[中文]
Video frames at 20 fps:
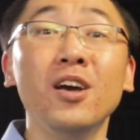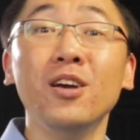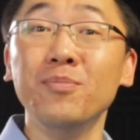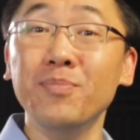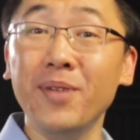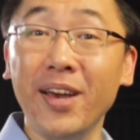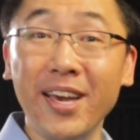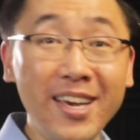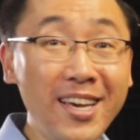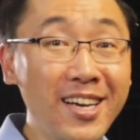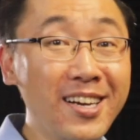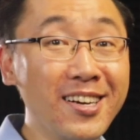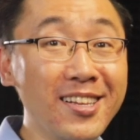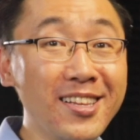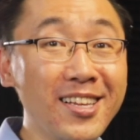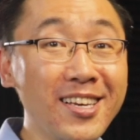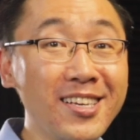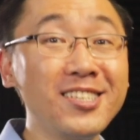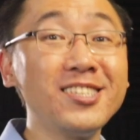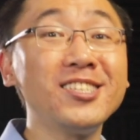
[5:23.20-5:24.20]
没
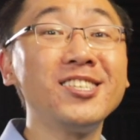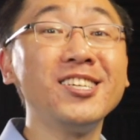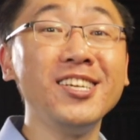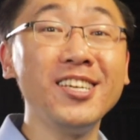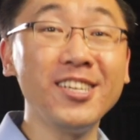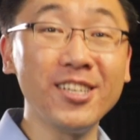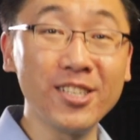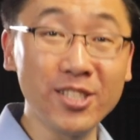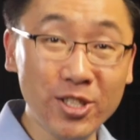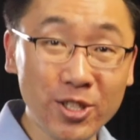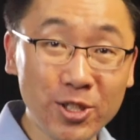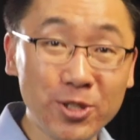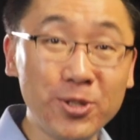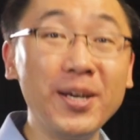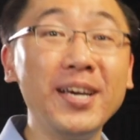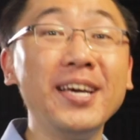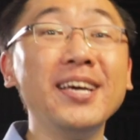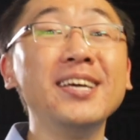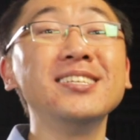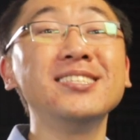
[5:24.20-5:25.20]
可能是一个
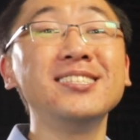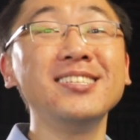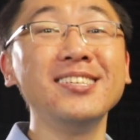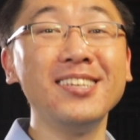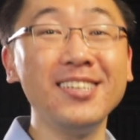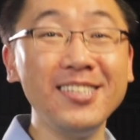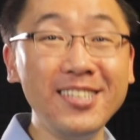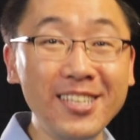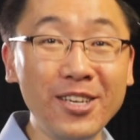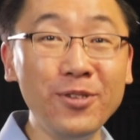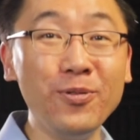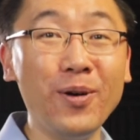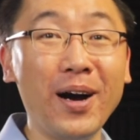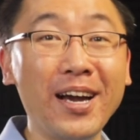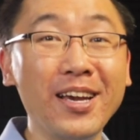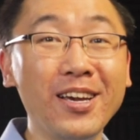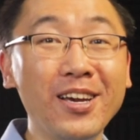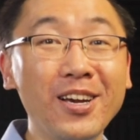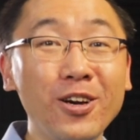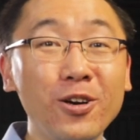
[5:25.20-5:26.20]
随机的意
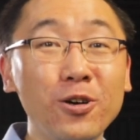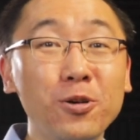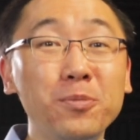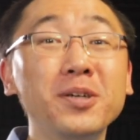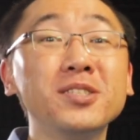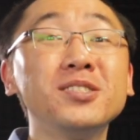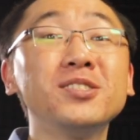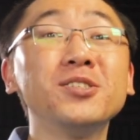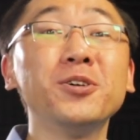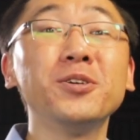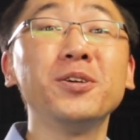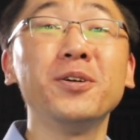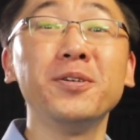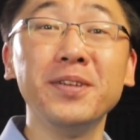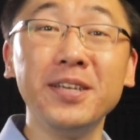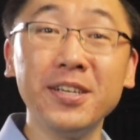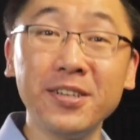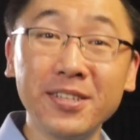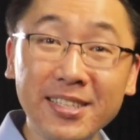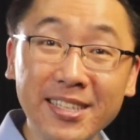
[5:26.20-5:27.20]
外，我们就有
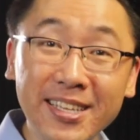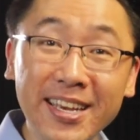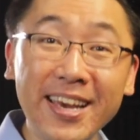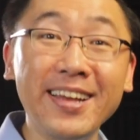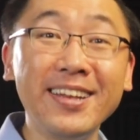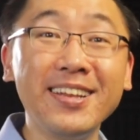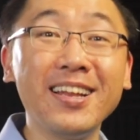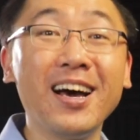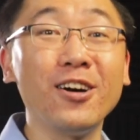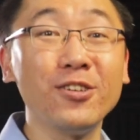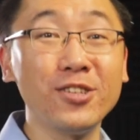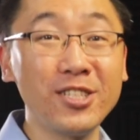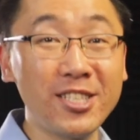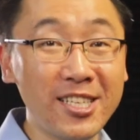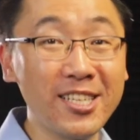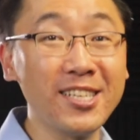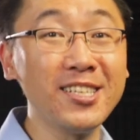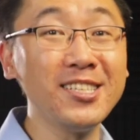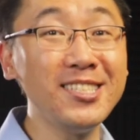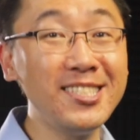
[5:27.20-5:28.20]
一个电脑
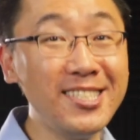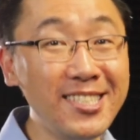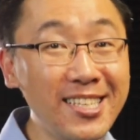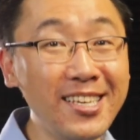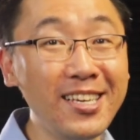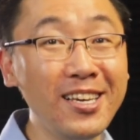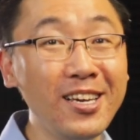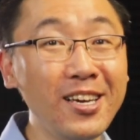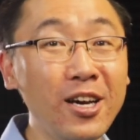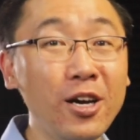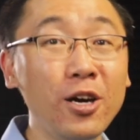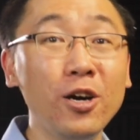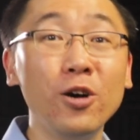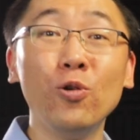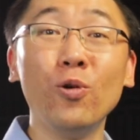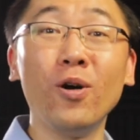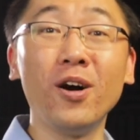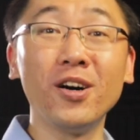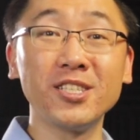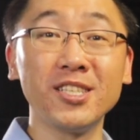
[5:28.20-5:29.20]
程序，
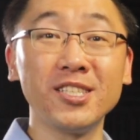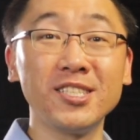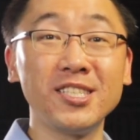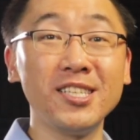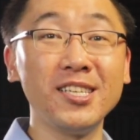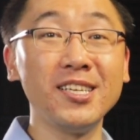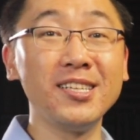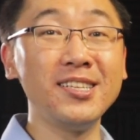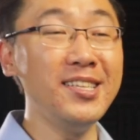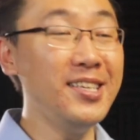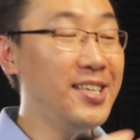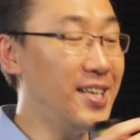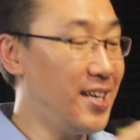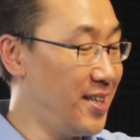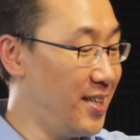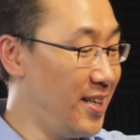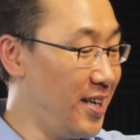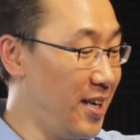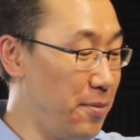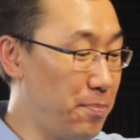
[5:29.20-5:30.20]
或者是
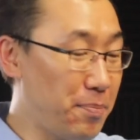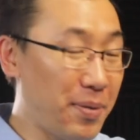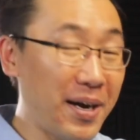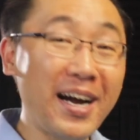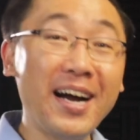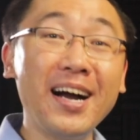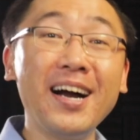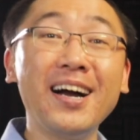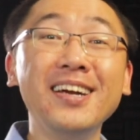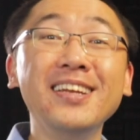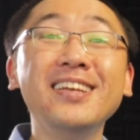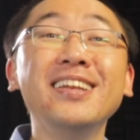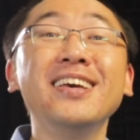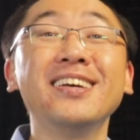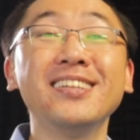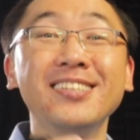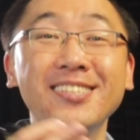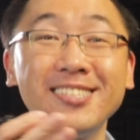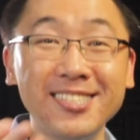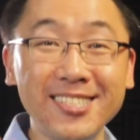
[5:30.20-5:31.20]
DNA 排
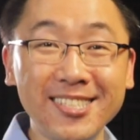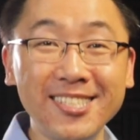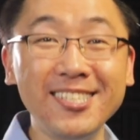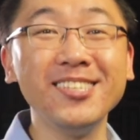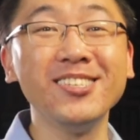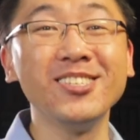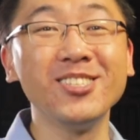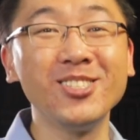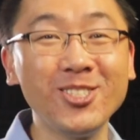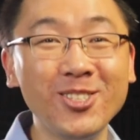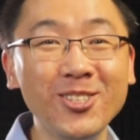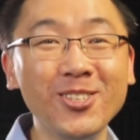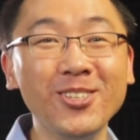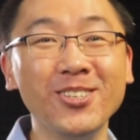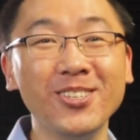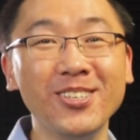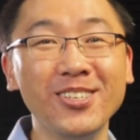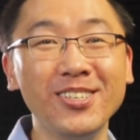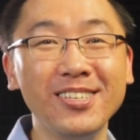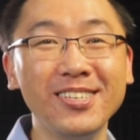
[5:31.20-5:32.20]
列的次
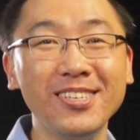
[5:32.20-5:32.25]
序。